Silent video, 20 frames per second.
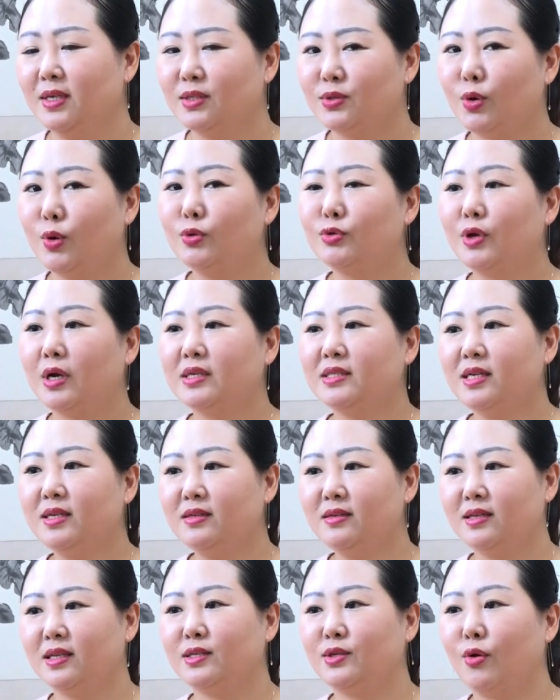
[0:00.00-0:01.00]
저, 도
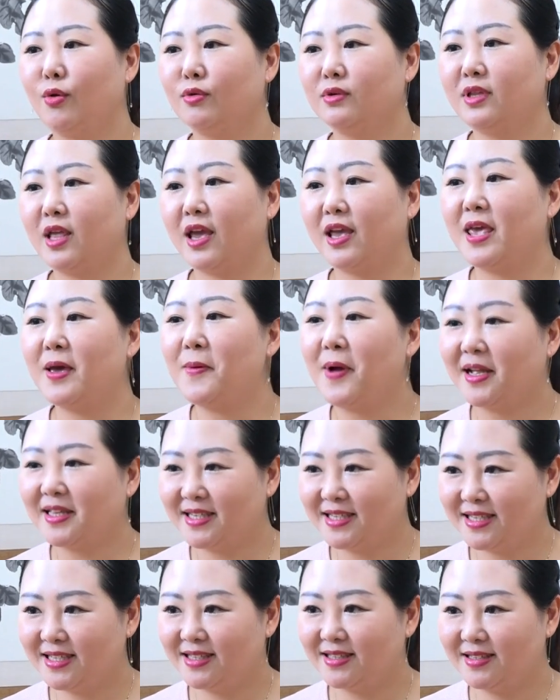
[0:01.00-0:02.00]
학생들한테 정을 되게
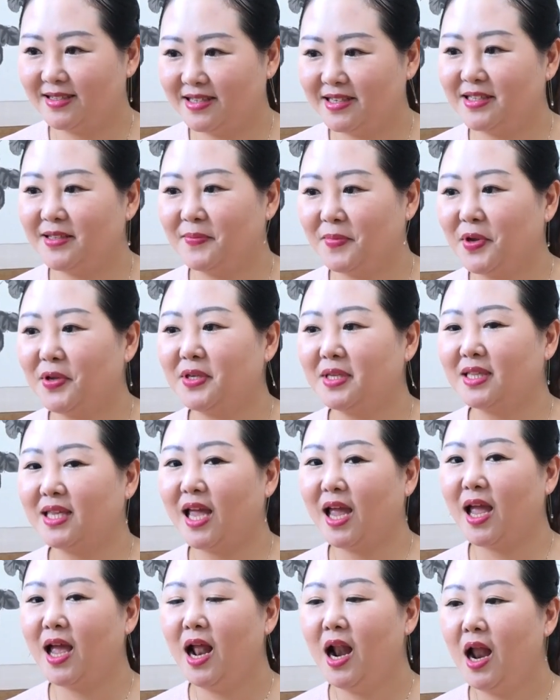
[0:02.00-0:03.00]
많이 드리는
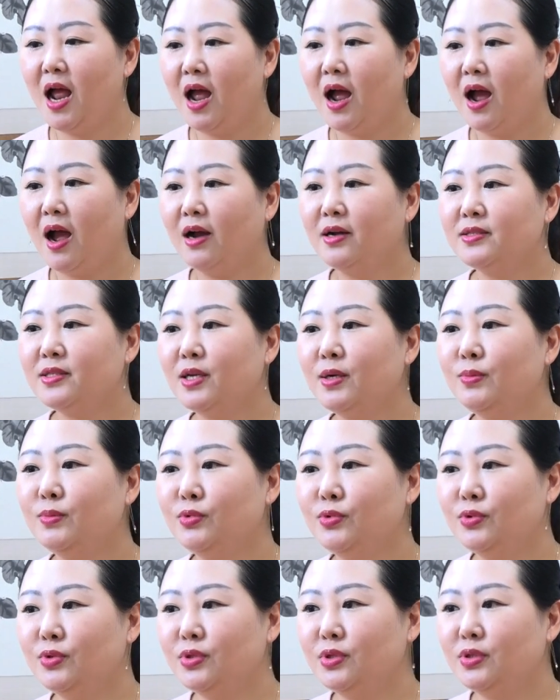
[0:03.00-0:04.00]
편인데
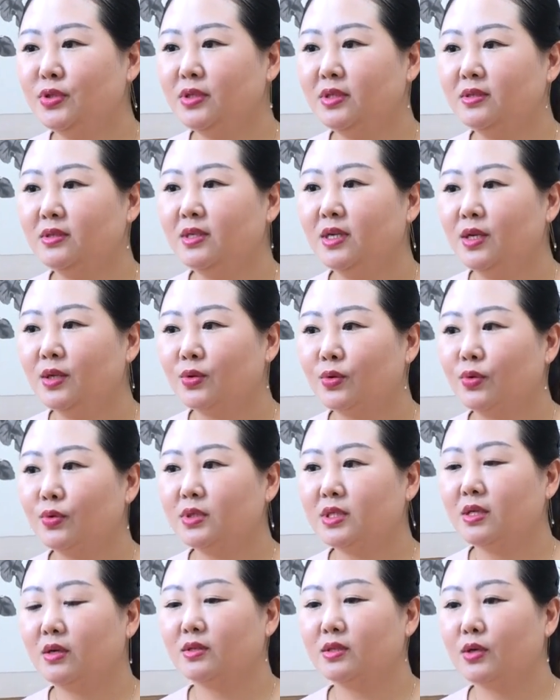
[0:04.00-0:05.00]
학생분들이 또
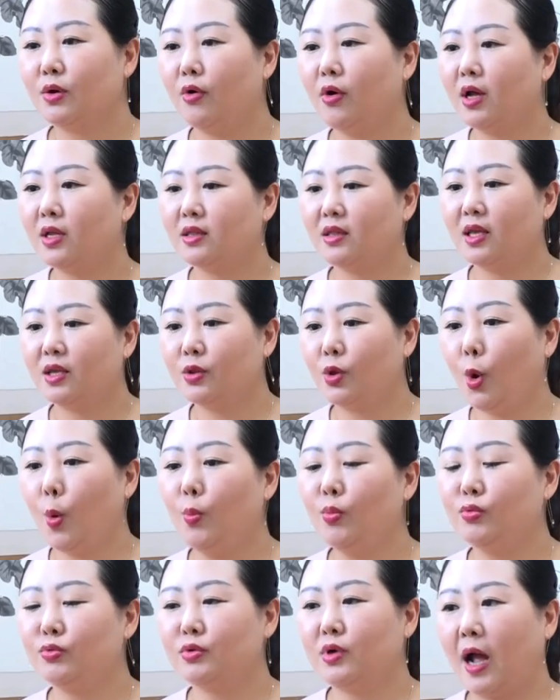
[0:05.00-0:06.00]
저, 한테
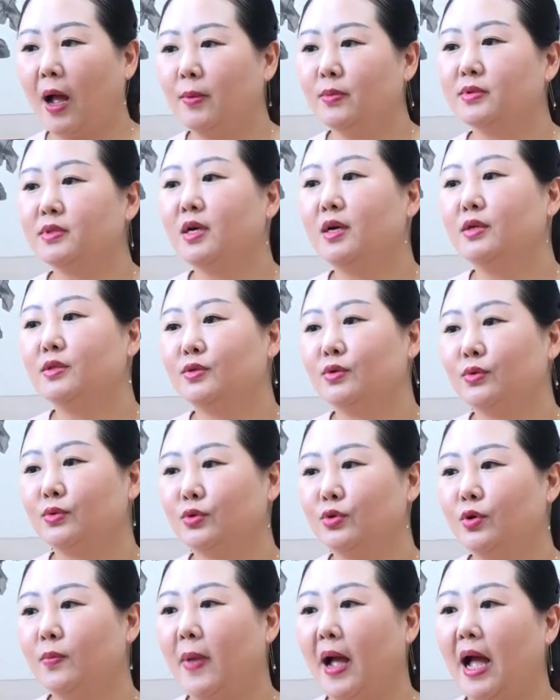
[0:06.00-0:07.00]
너무 감사할
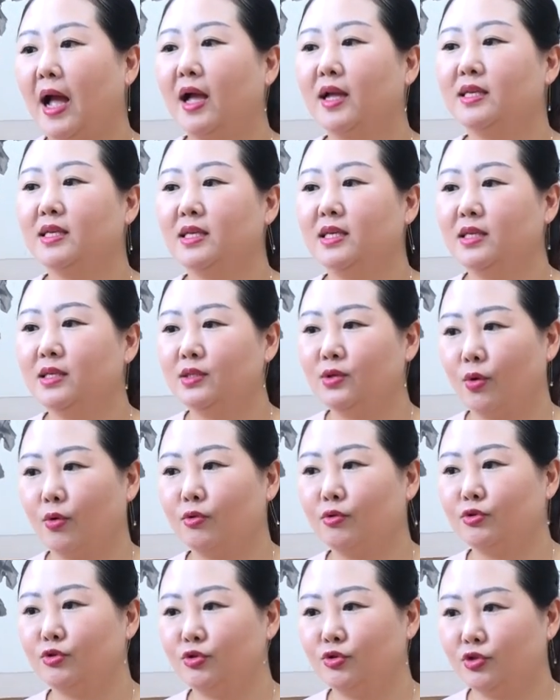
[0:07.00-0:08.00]
정도로 많이
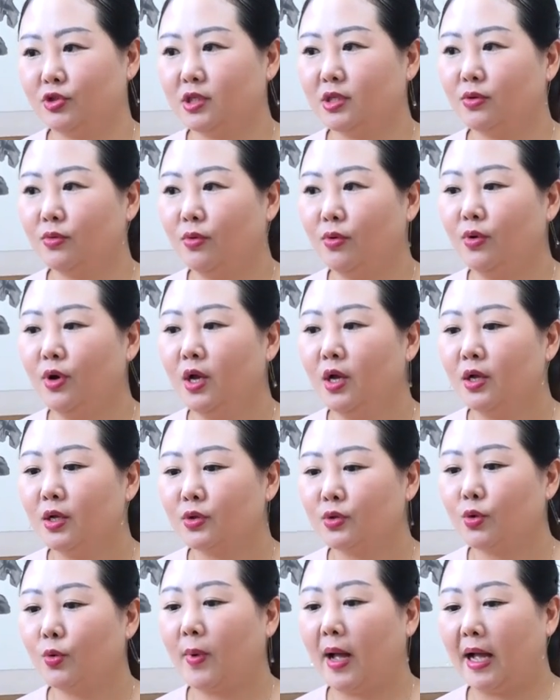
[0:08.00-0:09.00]
정을 주시고
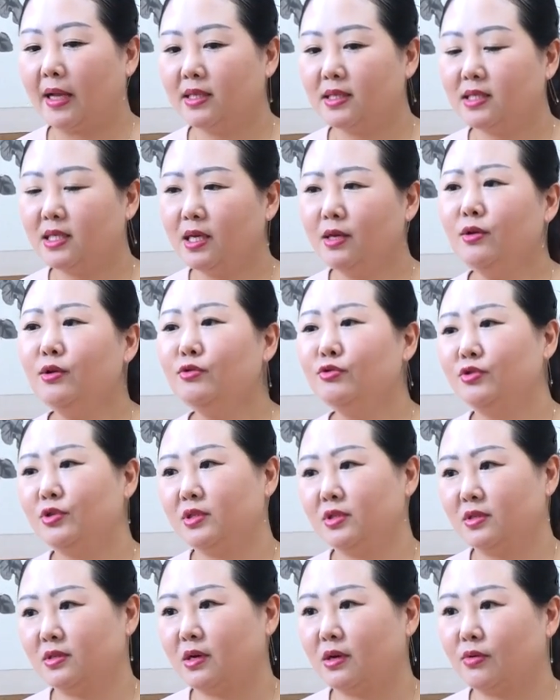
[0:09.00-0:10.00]
또 많이
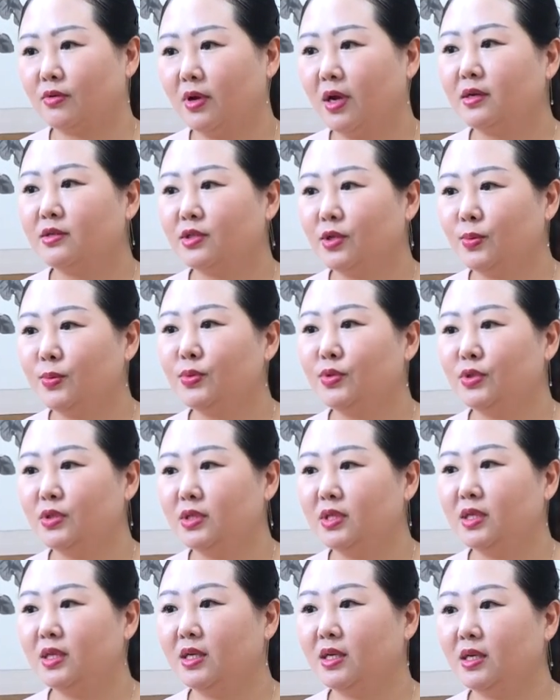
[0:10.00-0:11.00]
챙겨주시더라고요
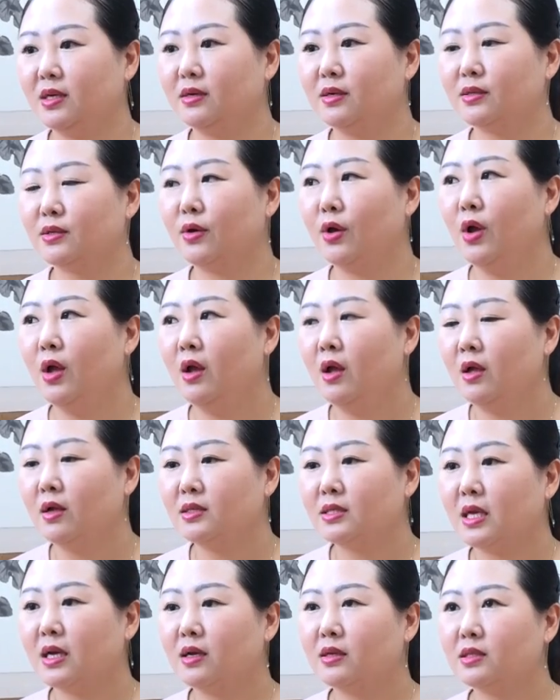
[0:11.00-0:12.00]
학생분들이. 음. 그래서
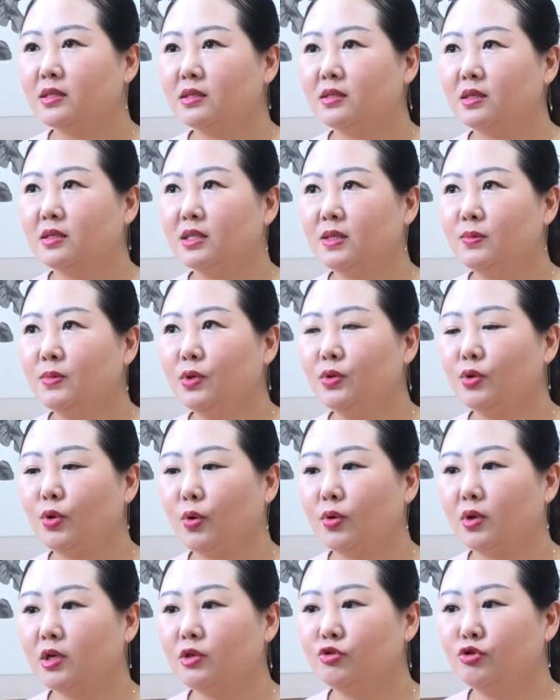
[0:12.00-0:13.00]
제가 진짜 10년
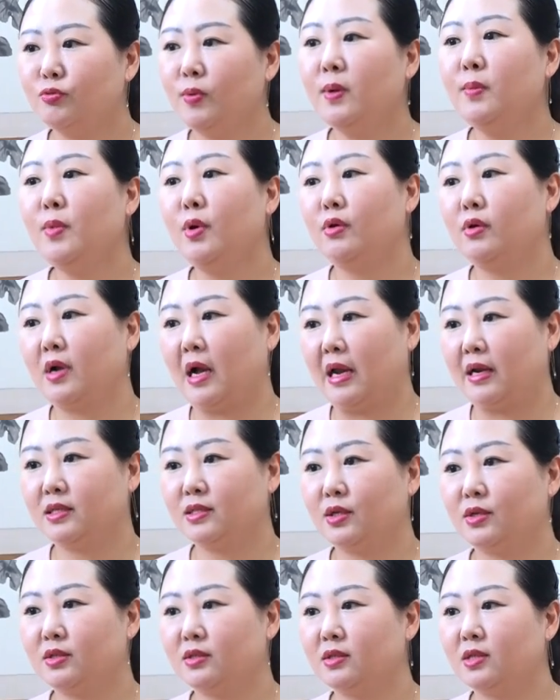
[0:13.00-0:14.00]
넘게 수백 명을
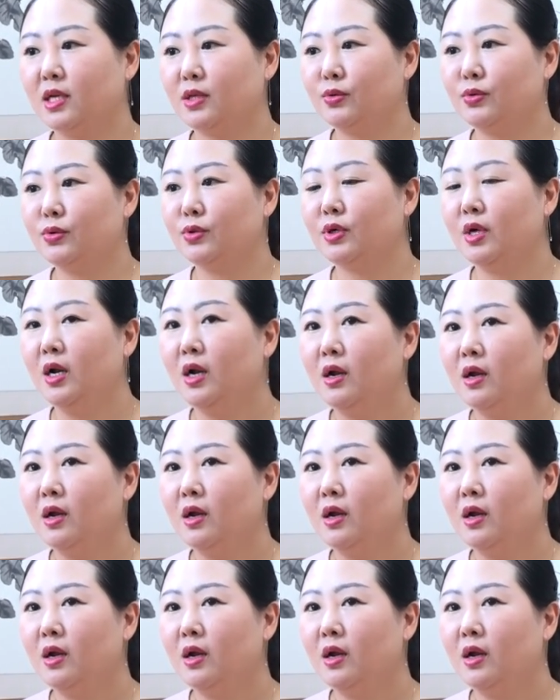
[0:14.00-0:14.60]
가르쳤는데도